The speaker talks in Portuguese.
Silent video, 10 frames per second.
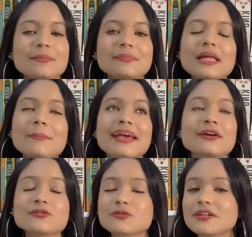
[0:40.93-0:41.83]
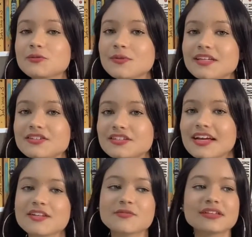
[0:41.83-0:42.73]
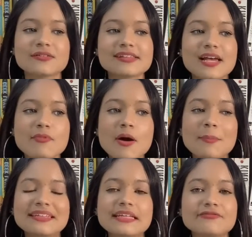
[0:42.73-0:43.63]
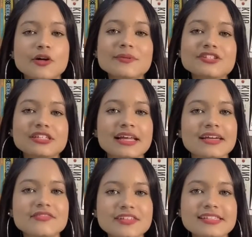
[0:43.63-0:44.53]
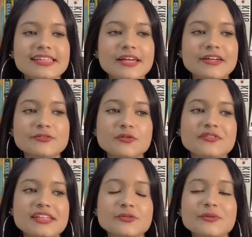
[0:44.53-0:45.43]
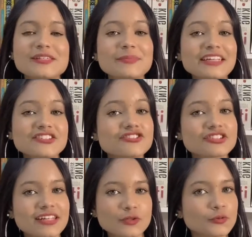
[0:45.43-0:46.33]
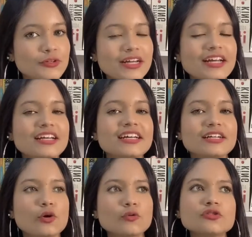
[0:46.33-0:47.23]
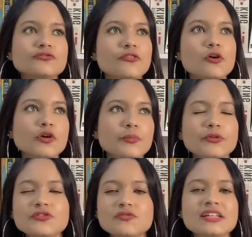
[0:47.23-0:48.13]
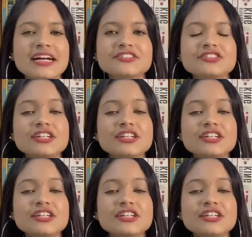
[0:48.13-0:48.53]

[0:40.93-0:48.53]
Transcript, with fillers: Também eu estou na Twitch, caso você não saiba, é uma plataforma de lives, e aí eu estou fazendo sprints de leitura ou de foco e produtividade,